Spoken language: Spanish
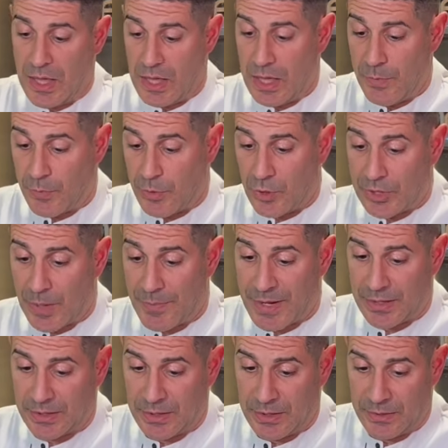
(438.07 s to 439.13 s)
Y por otra
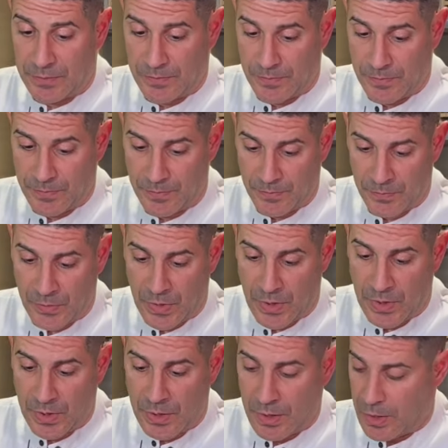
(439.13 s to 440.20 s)
parte,
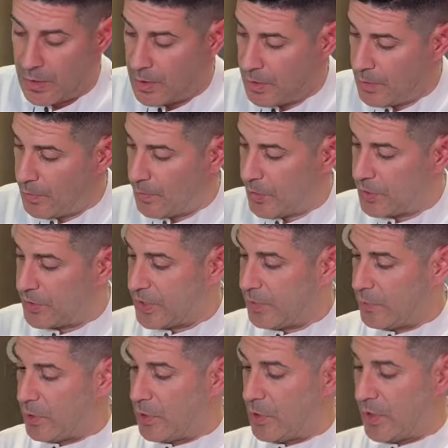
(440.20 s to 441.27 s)

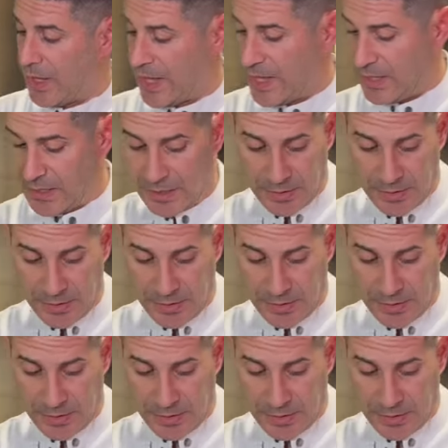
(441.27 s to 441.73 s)
pondremos lo que es